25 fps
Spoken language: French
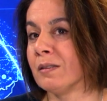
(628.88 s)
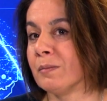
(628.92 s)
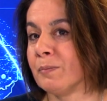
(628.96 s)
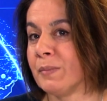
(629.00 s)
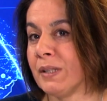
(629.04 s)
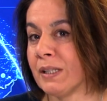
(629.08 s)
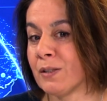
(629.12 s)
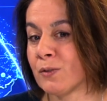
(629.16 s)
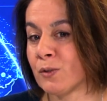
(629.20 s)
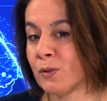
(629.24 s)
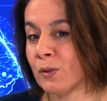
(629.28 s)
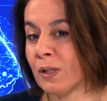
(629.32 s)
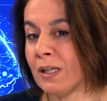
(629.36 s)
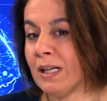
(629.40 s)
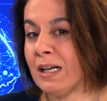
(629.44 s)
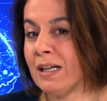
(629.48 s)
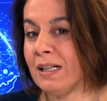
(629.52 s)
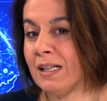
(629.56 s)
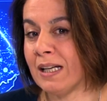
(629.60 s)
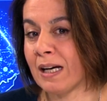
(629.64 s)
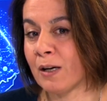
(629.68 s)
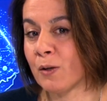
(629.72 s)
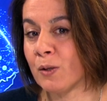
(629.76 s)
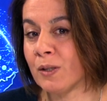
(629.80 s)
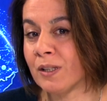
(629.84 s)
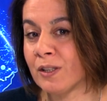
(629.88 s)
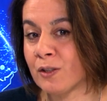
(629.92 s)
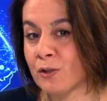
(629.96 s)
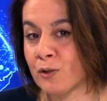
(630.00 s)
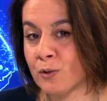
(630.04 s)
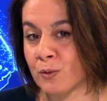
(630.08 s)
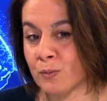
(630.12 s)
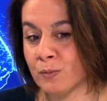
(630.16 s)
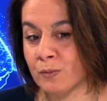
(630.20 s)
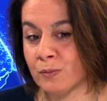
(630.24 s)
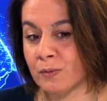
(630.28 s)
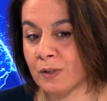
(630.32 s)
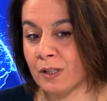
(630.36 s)
bien sûr, la,
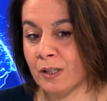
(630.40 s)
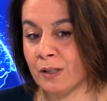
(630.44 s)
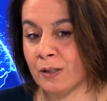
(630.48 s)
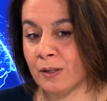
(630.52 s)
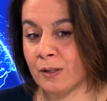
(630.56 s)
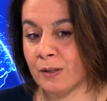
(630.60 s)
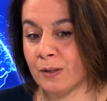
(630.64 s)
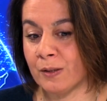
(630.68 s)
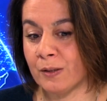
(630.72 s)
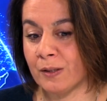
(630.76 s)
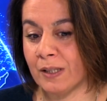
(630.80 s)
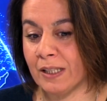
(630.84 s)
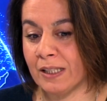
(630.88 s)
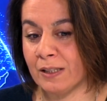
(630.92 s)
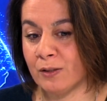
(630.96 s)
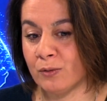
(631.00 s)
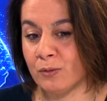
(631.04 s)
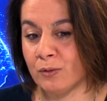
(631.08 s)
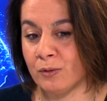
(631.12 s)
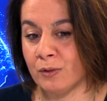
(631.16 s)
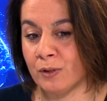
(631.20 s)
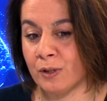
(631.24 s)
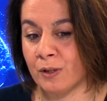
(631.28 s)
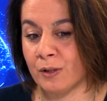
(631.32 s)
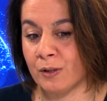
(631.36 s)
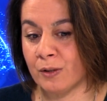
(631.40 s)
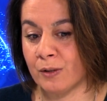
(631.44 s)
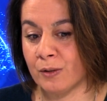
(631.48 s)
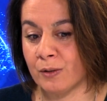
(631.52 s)
religion est une,